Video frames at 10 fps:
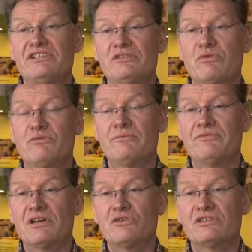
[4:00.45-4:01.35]
wie vor
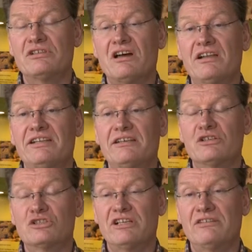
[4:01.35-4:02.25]
5000 Jahren
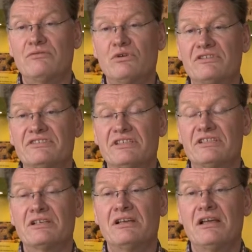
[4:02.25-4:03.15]
hergestellt worden sind,